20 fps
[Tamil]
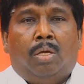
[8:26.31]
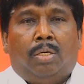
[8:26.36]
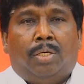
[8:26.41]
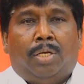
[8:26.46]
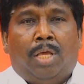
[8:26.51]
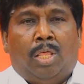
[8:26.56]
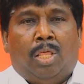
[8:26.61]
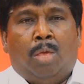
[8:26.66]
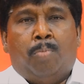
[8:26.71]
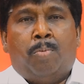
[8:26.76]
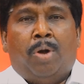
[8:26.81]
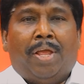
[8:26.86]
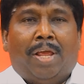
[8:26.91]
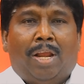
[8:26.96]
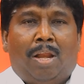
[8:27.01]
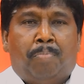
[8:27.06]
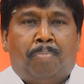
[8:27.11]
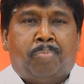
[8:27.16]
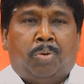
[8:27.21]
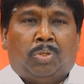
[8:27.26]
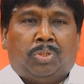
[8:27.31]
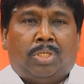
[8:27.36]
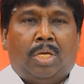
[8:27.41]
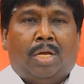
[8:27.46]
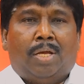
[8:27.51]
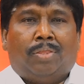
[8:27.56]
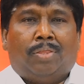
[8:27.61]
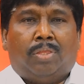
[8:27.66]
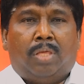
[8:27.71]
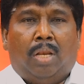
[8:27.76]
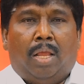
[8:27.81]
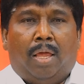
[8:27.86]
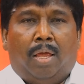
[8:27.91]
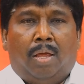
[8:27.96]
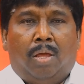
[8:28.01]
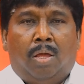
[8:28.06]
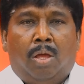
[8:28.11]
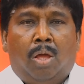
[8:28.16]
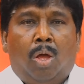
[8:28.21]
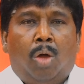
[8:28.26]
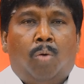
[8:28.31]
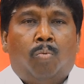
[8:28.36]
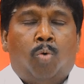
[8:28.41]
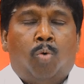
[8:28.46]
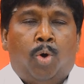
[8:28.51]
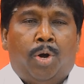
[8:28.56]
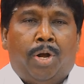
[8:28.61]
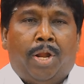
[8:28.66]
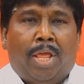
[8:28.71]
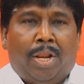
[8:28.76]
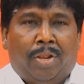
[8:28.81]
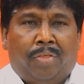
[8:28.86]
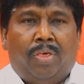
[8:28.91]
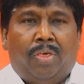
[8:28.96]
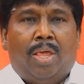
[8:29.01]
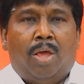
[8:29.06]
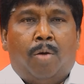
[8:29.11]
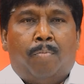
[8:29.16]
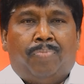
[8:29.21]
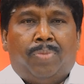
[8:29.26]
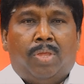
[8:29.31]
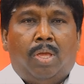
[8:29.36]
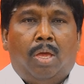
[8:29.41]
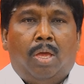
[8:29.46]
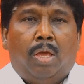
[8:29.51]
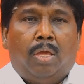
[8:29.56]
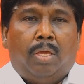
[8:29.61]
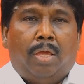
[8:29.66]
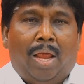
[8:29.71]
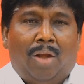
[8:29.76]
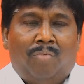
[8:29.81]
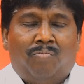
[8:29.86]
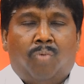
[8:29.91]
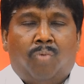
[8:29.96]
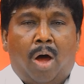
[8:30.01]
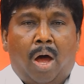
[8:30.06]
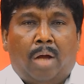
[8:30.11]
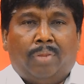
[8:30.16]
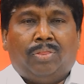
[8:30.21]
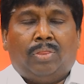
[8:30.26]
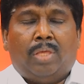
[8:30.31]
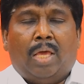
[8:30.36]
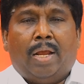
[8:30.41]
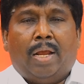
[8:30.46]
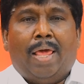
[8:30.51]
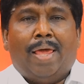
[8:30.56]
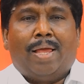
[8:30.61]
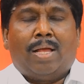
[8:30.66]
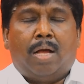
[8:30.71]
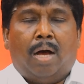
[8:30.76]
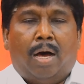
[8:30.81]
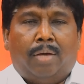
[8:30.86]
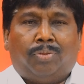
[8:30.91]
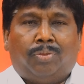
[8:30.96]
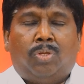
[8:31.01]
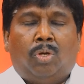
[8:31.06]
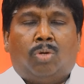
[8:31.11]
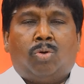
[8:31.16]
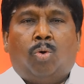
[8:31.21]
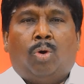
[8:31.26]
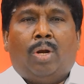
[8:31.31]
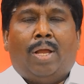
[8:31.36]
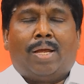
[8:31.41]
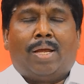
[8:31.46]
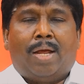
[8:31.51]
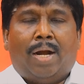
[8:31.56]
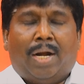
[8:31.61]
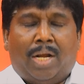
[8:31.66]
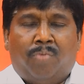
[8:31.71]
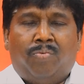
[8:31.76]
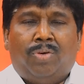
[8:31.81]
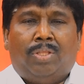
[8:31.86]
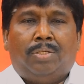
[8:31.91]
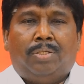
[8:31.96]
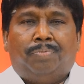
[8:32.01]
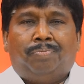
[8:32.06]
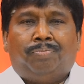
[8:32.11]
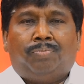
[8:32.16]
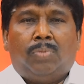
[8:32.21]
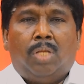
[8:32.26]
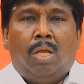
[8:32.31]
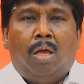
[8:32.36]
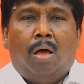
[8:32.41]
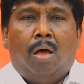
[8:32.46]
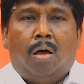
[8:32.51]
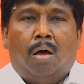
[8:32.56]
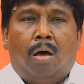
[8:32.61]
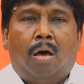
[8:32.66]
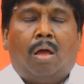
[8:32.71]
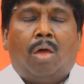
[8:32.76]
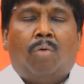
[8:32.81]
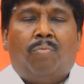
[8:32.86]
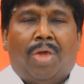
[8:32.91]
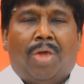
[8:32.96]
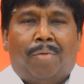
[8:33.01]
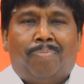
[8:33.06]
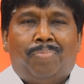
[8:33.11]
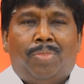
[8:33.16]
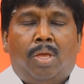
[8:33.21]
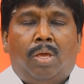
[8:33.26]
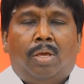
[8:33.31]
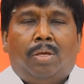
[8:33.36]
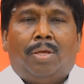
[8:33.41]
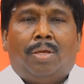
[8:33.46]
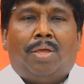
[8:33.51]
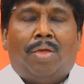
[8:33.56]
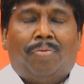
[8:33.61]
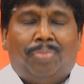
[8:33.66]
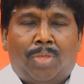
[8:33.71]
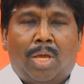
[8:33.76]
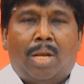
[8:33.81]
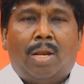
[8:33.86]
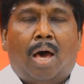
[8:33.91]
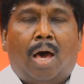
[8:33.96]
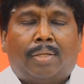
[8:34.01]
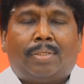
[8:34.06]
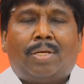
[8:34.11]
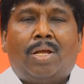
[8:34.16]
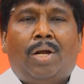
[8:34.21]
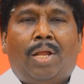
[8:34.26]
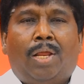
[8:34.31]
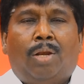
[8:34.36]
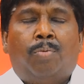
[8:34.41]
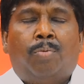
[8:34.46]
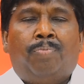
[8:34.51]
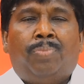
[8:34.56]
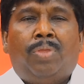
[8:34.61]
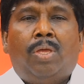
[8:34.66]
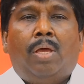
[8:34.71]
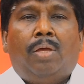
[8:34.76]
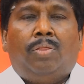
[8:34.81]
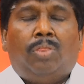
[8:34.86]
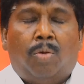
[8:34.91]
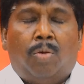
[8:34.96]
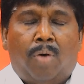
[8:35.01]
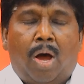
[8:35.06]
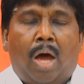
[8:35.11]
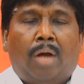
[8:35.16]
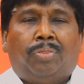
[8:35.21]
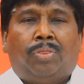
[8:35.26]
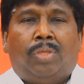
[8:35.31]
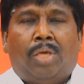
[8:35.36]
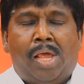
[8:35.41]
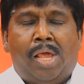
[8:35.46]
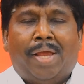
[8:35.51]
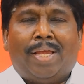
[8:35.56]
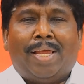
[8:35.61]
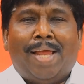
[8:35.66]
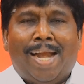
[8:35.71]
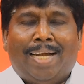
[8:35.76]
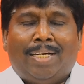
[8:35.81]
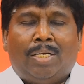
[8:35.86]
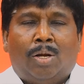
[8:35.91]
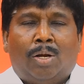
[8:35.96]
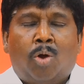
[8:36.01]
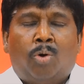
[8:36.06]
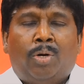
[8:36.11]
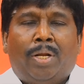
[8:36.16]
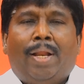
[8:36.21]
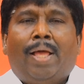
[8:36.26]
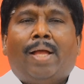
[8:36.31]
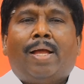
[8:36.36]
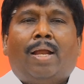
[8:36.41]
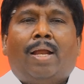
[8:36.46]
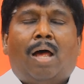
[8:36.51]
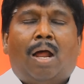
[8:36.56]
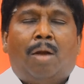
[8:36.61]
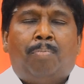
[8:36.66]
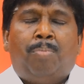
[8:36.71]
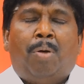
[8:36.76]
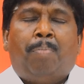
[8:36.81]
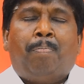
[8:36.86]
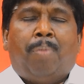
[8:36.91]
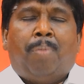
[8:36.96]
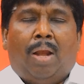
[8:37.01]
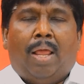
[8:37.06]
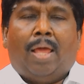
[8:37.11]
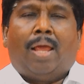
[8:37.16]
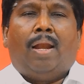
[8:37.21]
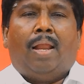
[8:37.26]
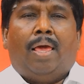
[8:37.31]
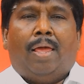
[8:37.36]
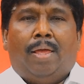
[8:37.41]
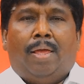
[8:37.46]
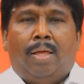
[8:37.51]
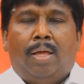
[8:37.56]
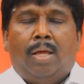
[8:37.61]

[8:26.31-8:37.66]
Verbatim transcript: நீதிமொழிகளின் புஸ்தகத்திலே உன் இருதயம் என் வார்த்தைகளை காத்து கொள்ள கடவுள் ஆகவே இந்த நாட்களிலும் இந்த வார்த்தையை கேட்டுக்கொண்டிருக்கிற அன்பு பிள்ளைகளை